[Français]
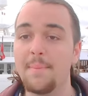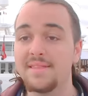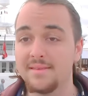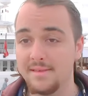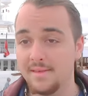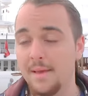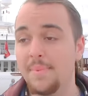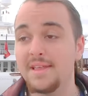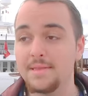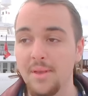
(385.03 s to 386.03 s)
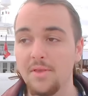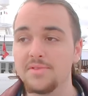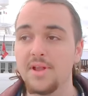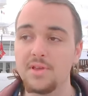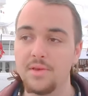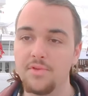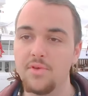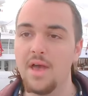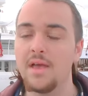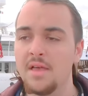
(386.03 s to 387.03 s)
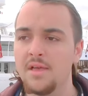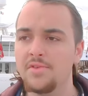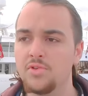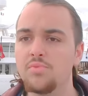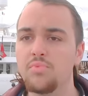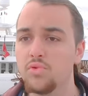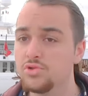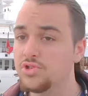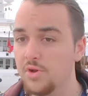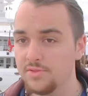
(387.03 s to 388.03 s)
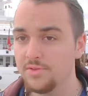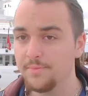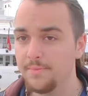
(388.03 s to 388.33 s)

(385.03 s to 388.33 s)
a pas d'expérience et l'autre est vieux a vécu beaucoup de choses